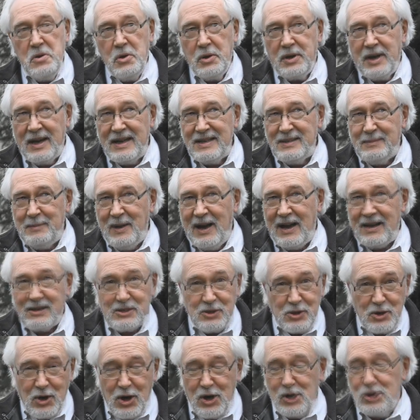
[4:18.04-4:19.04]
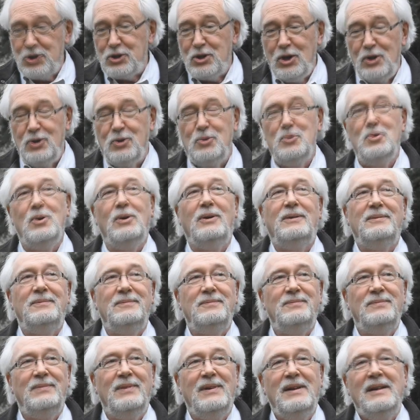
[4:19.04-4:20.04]
Le 15 mars, un seul tour.
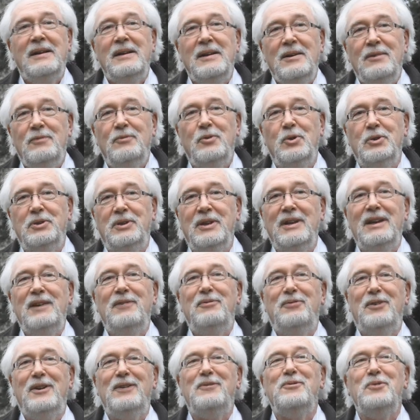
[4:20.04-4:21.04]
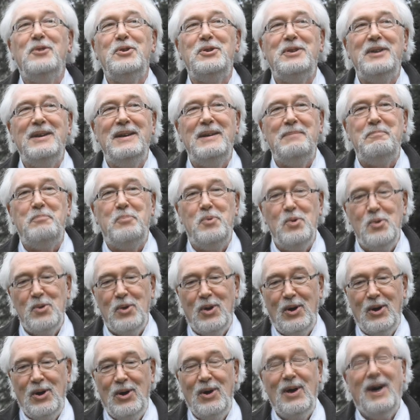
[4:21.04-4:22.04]
Votez et faites voter
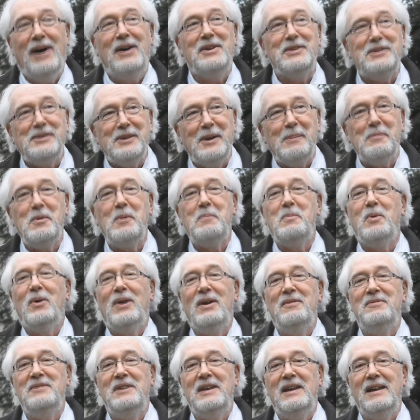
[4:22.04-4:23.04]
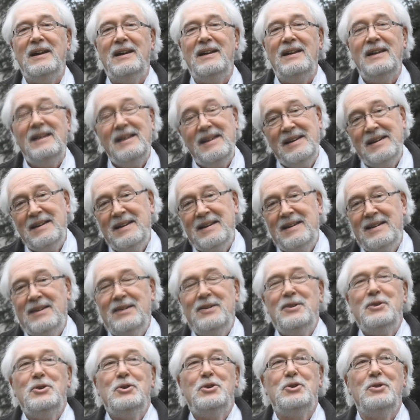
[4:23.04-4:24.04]
pour euh, Ensemble pour l'avenir.
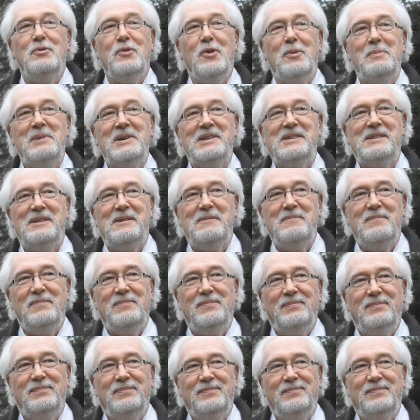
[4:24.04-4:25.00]
Je vous remercie.